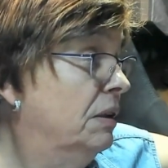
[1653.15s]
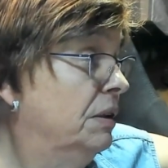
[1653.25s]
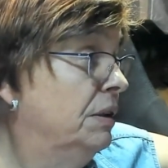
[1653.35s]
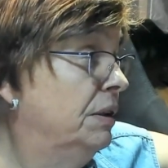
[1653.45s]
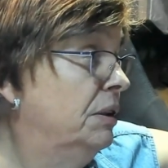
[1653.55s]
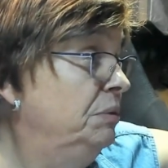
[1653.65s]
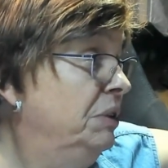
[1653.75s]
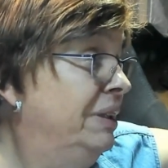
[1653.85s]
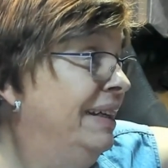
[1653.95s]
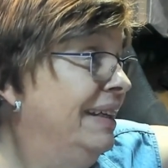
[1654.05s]
äh,
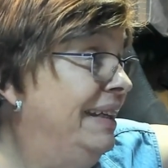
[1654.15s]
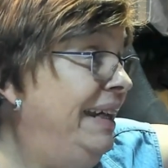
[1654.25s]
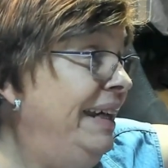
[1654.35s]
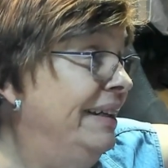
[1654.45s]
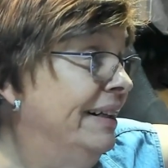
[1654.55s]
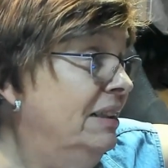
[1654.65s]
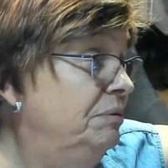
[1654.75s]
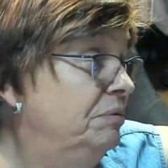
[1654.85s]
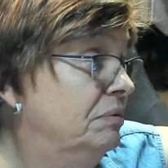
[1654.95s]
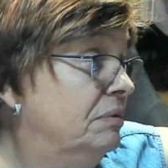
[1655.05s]
jeder
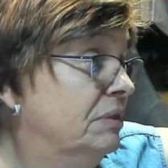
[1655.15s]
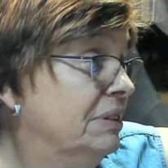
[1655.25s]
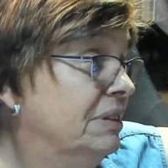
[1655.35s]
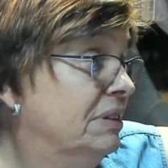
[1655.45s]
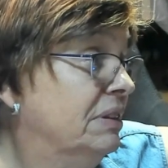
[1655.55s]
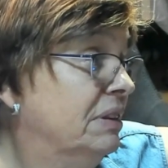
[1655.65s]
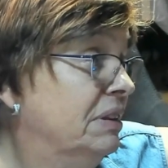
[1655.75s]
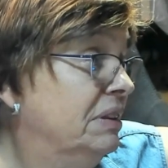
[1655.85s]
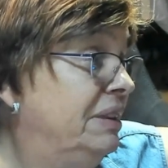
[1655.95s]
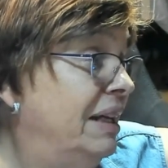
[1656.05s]

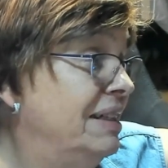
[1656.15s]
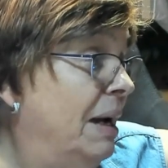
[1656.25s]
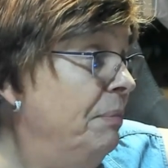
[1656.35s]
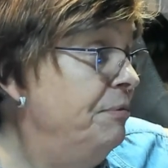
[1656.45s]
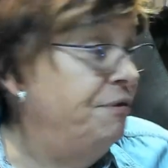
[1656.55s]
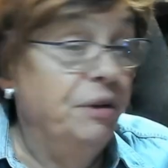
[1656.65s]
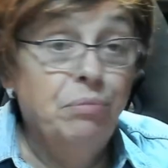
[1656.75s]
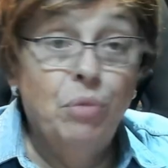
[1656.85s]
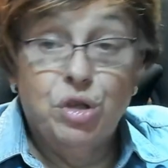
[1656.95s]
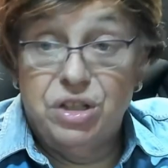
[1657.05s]
der
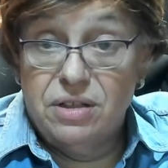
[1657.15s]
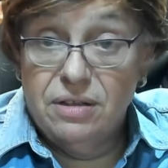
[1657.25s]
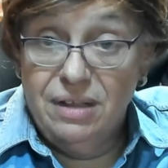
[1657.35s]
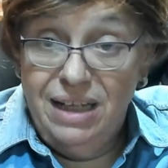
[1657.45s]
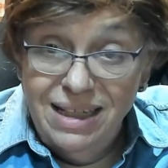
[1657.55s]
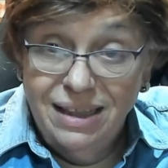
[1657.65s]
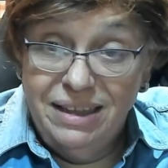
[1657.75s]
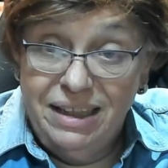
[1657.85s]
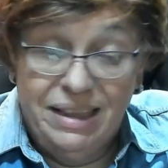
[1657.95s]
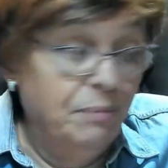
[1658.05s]
dampfen möchte, jeder,
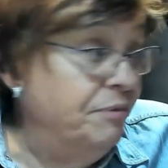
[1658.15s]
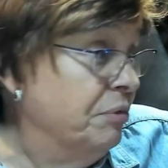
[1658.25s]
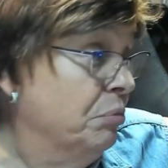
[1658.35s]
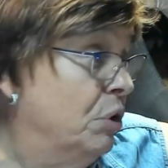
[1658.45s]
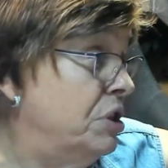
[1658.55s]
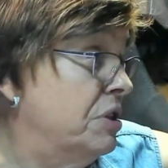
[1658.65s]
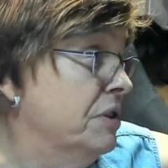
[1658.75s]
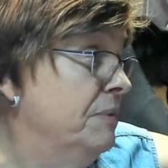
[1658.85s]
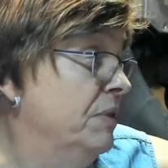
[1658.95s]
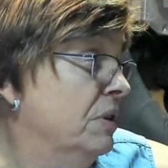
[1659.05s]
der dampfen
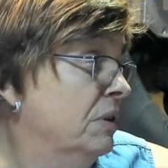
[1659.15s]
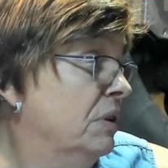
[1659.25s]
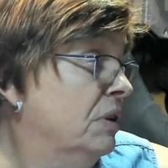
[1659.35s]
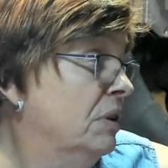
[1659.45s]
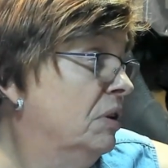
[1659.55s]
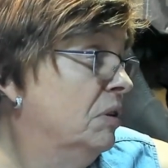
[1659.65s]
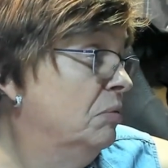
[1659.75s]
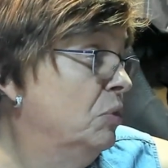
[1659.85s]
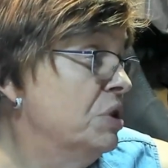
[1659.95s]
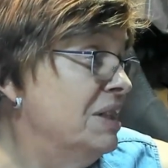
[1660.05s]
möchte,
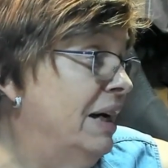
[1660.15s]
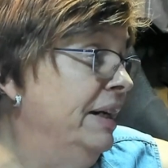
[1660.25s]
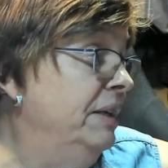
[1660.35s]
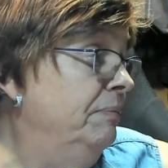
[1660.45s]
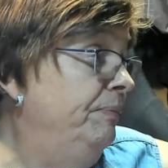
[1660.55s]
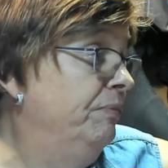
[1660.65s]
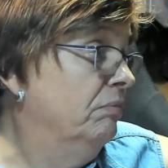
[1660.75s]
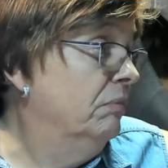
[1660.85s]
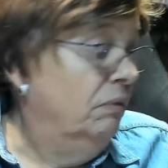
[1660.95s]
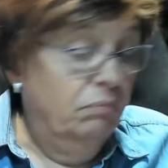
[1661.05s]
muss einen
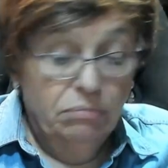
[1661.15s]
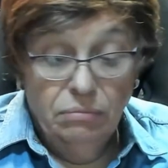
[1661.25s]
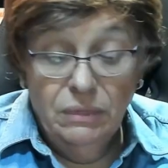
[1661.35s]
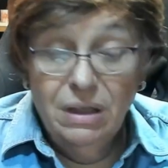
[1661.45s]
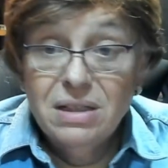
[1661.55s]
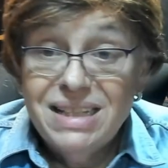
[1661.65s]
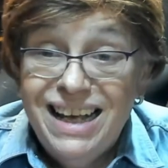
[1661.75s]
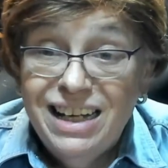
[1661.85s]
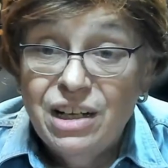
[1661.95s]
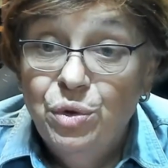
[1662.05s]

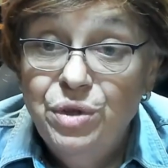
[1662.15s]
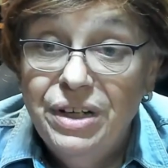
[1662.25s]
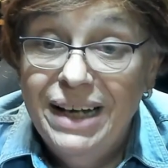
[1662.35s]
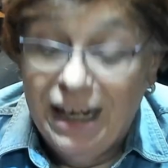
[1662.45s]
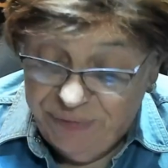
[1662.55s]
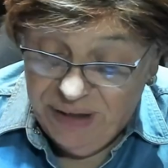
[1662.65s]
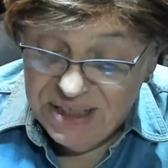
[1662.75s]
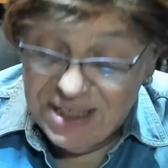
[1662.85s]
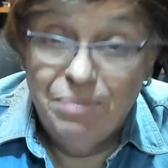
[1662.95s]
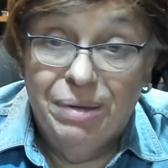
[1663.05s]

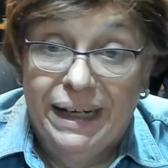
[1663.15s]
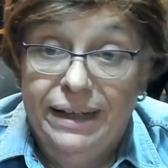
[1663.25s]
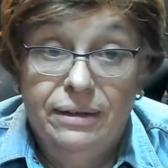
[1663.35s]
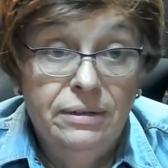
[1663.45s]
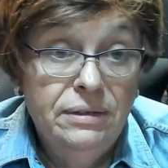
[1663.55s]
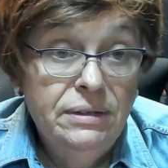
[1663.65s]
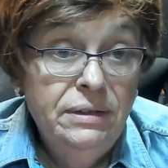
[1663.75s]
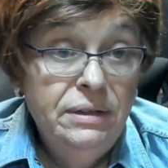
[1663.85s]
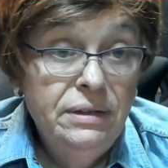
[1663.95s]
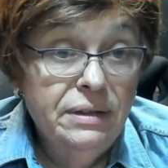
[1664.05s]
Sachkundenachweis erbringen.
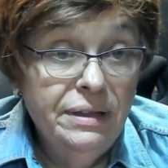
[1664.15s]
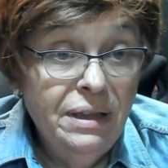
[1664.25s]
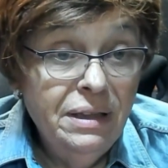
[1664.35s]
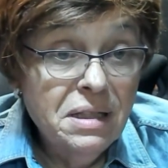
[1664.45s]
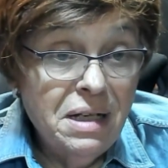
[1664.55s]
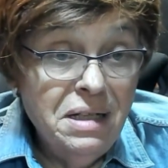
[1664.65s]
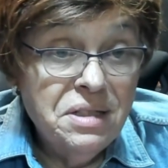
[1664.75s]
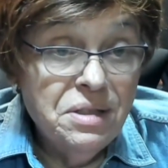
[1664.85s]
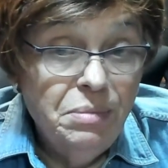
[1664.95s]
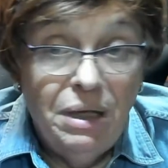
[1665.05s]
Ja, das heißt
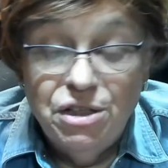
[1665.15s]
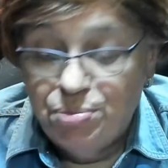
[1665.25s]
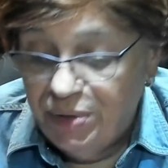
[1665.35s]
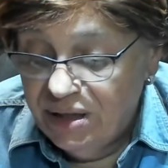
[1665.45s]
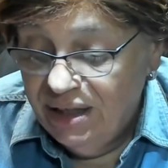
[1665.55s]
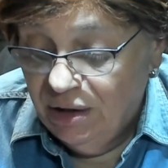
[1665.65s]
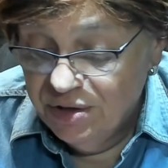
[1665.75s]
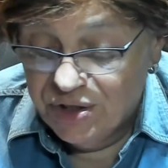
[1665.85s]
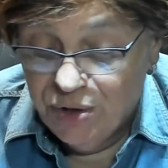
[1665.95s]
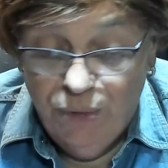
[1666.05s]
zum Beispiel
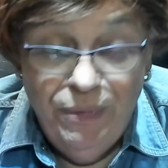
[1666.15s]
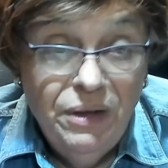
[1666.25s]
genauso,